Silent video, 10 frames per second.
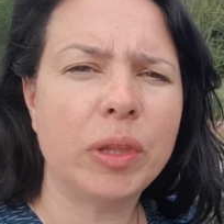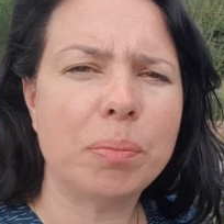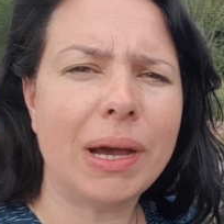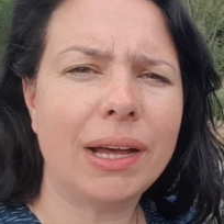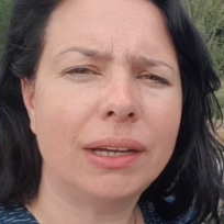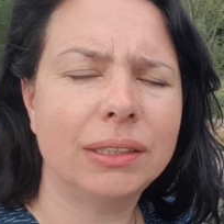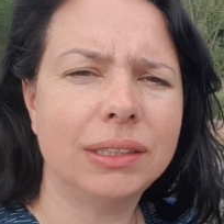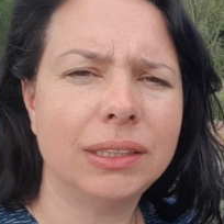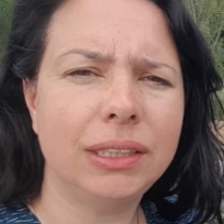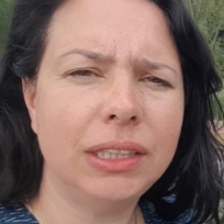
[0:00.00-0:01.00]
ma
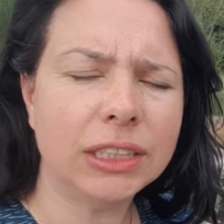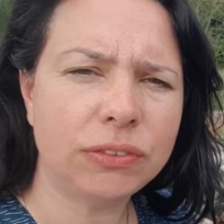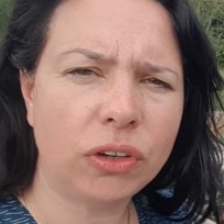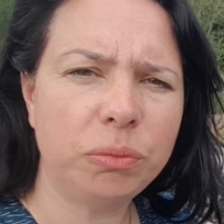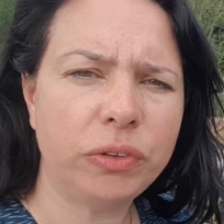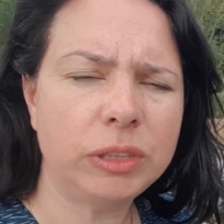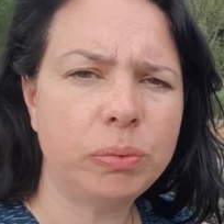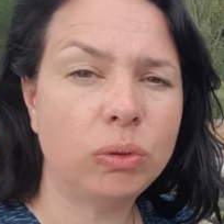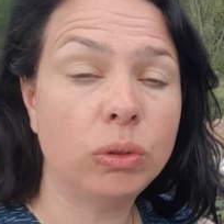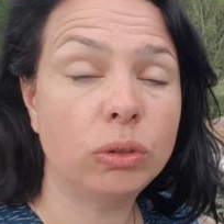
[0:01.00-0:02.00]
y, i na swoim
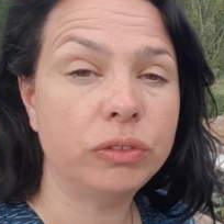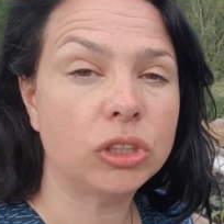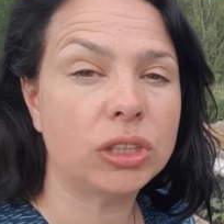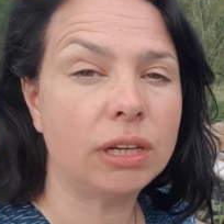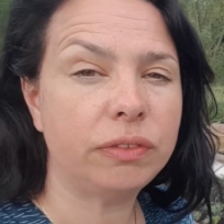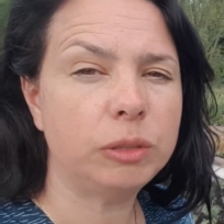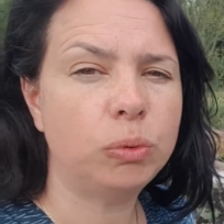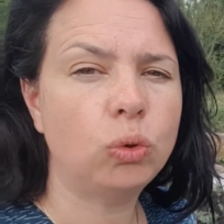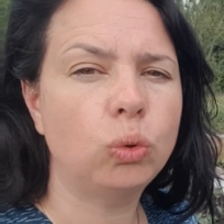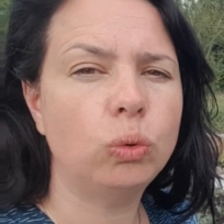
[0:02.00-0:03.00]
Facebooku, i również na
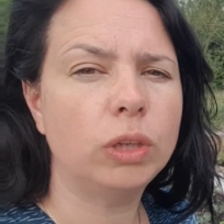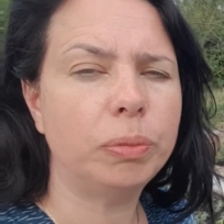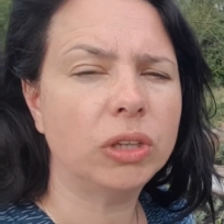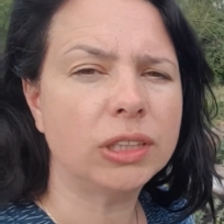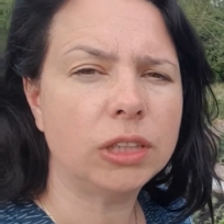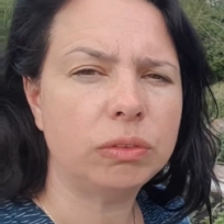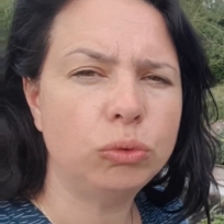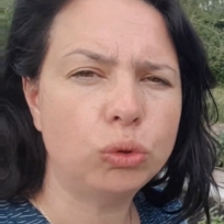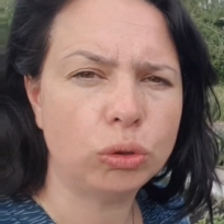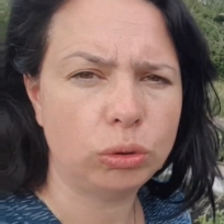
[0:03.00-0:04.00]
Facebooku y, podcastowym
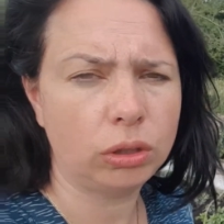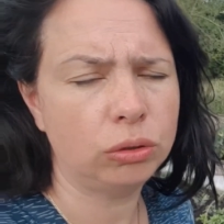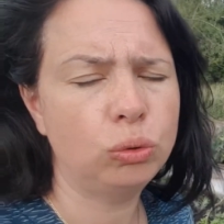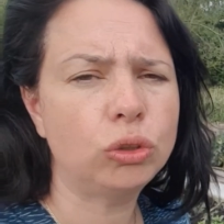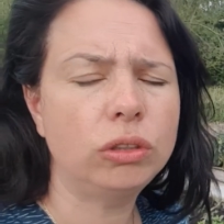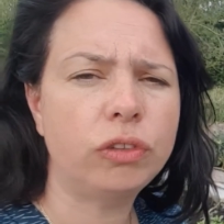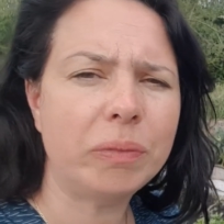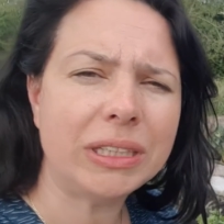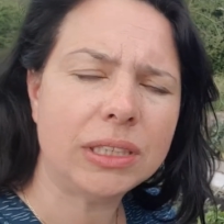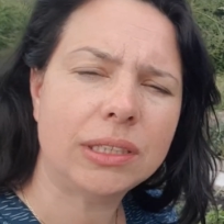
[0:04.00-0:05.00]
dużo, dużo
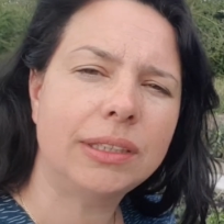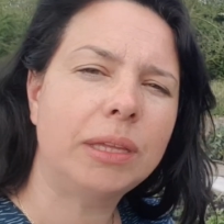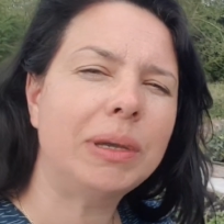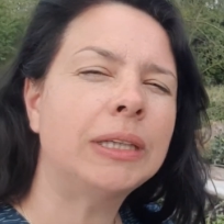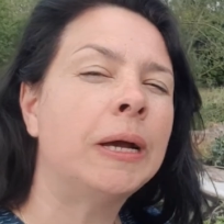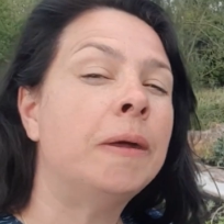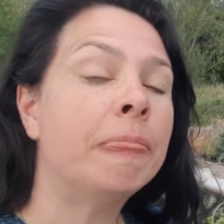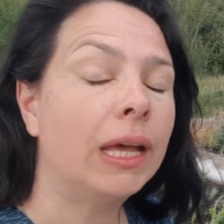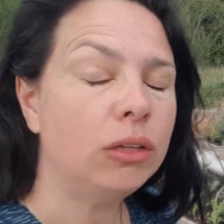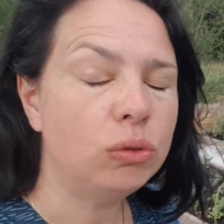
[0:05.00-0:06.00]
informacji na ten temat
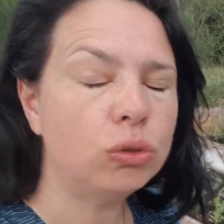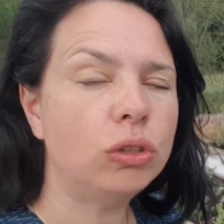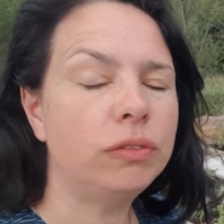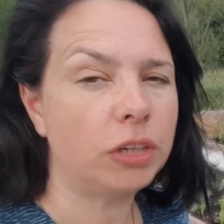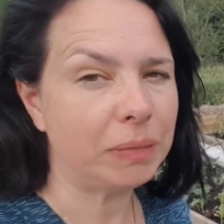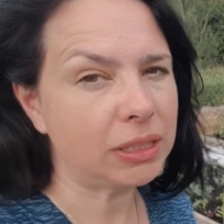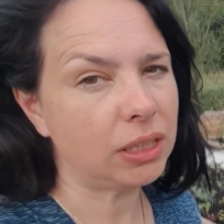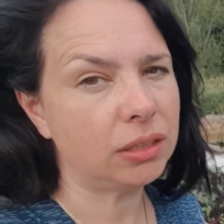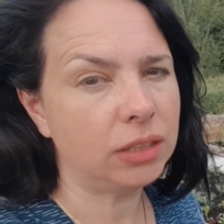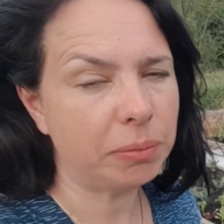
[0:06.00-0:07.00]
i dużo informacji
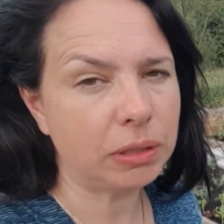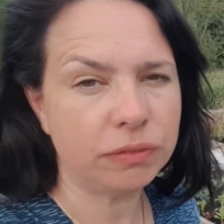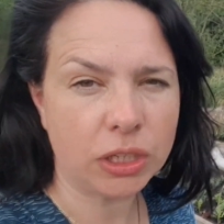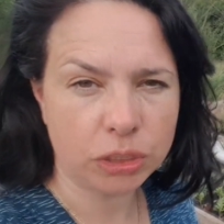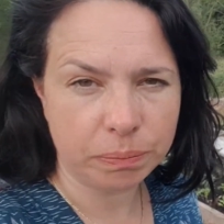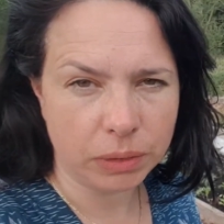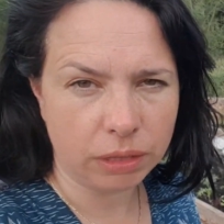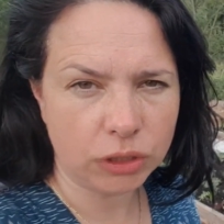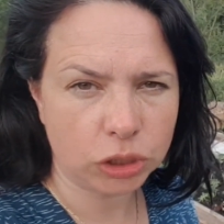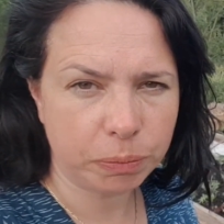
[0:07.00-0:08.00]
na ten temat w, naszym,
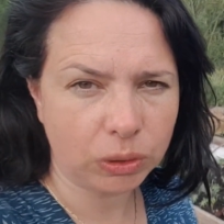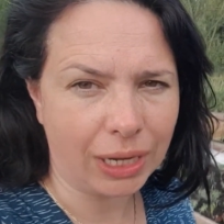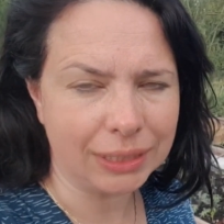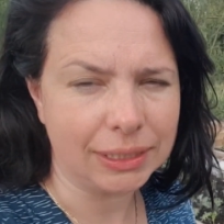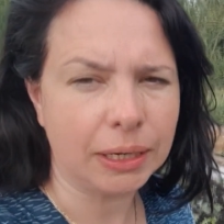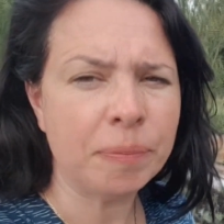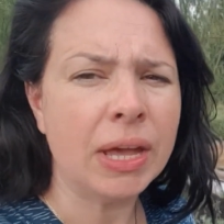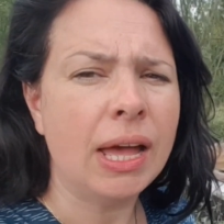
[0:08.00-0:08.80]
e, w naszych podcastach.